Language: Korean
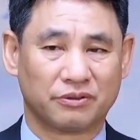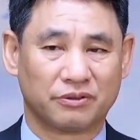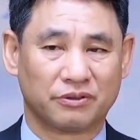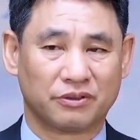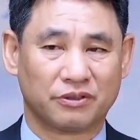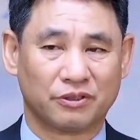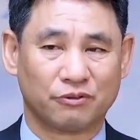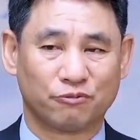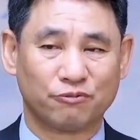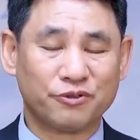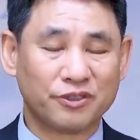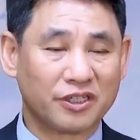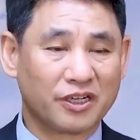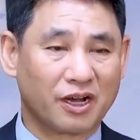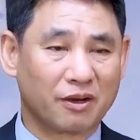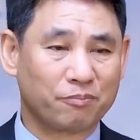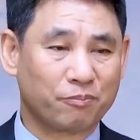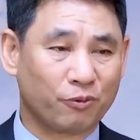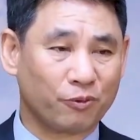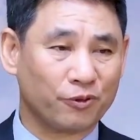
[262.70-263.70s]
우리가
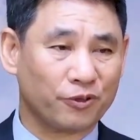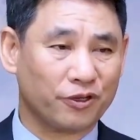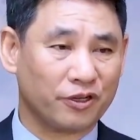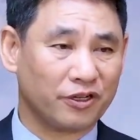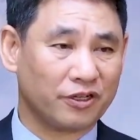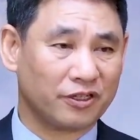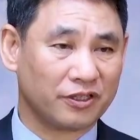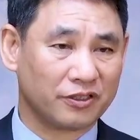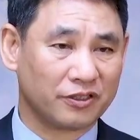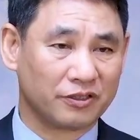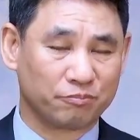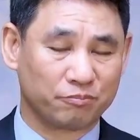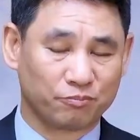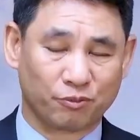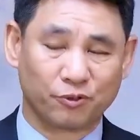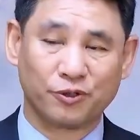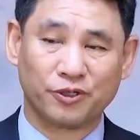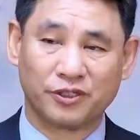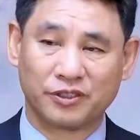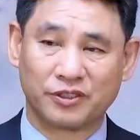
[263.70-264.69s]
보이는
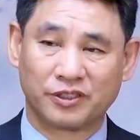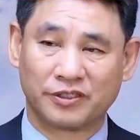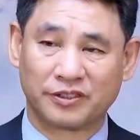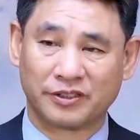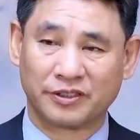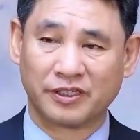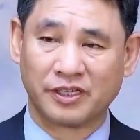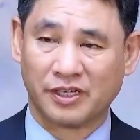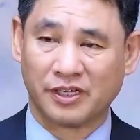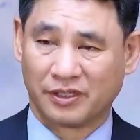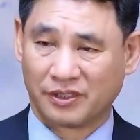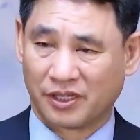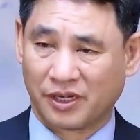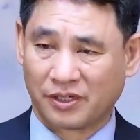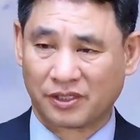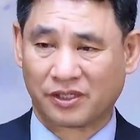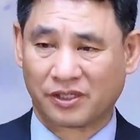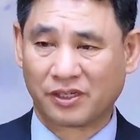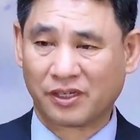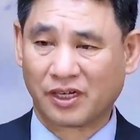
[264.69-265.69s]
보이는 내
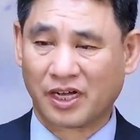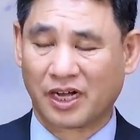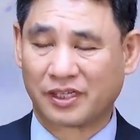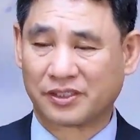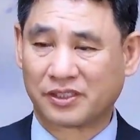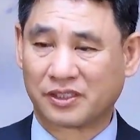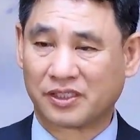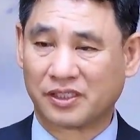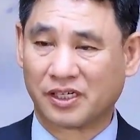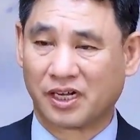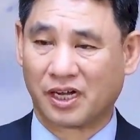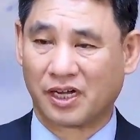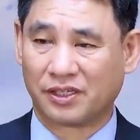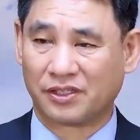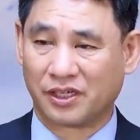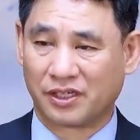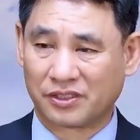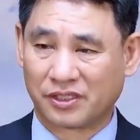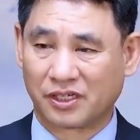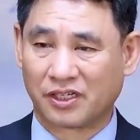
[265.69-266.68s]
어떤 가치나 내
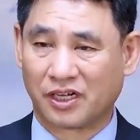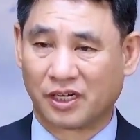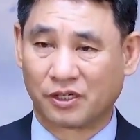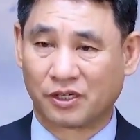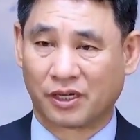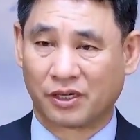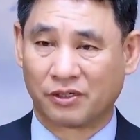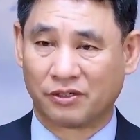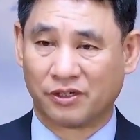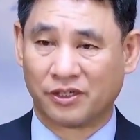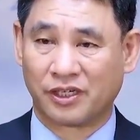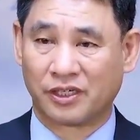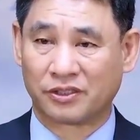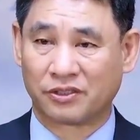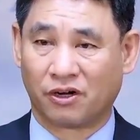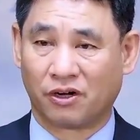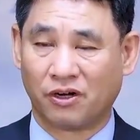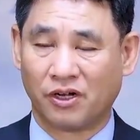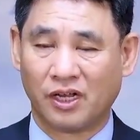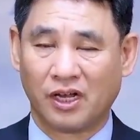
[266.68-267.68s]
생각에 의해서
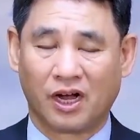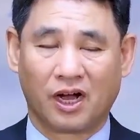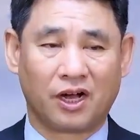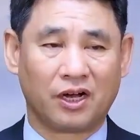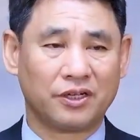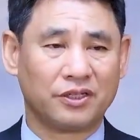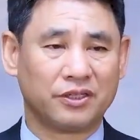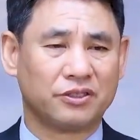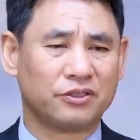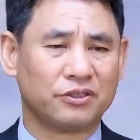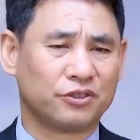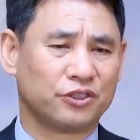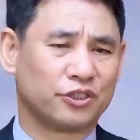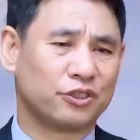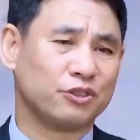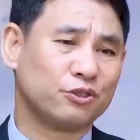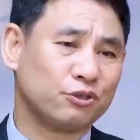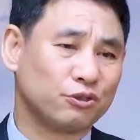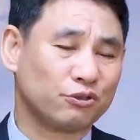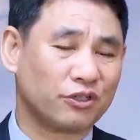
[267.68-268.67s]
아 이거는
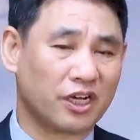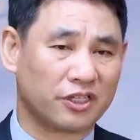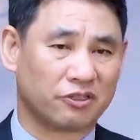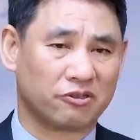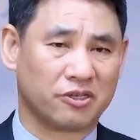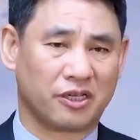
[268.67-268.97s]
실수 같아